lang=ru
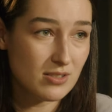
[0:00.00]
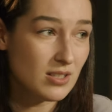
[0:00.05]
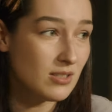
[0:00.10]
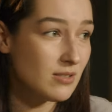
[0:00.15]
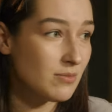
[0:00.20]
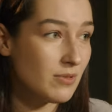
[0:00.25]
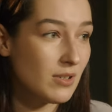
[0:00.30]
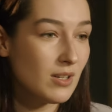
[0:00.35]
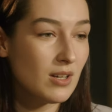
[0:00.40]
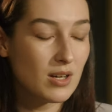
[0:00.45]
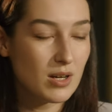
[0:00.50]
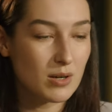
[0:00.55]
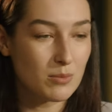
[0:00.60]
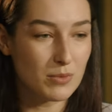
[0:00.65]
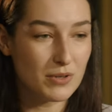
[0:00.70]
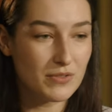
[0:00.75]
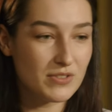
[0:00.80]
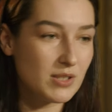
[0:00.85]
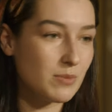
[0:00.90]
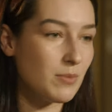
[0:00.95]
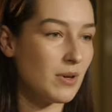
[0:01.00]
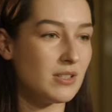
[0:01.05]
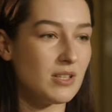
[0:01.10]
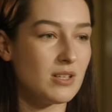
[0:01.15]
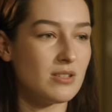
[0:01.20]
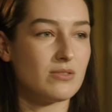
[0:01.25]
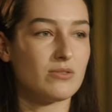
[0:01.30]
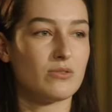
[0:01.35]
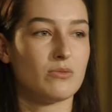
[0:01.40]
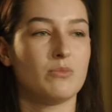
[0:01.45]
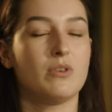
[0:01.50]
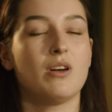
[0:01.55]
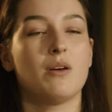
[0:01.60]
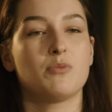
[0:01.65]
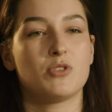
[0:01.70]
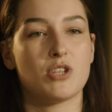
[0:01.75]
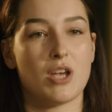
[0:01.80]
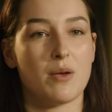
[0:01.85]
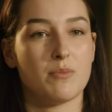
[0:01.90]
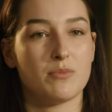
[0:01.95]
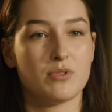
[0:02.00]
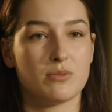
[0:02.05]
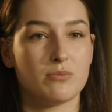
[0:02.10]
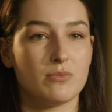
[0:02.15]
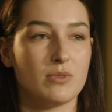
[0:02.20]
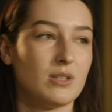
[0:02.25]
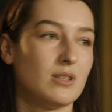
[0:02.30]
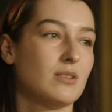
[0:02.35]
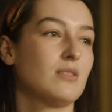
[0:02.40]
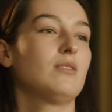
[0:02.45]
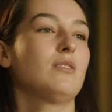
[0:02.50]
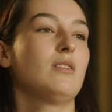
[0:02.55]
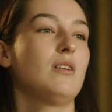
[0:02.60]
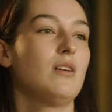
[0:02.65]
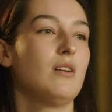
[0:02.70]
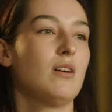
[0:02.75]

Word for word: Здесь мы взаимодействуем, мы общаемся, мы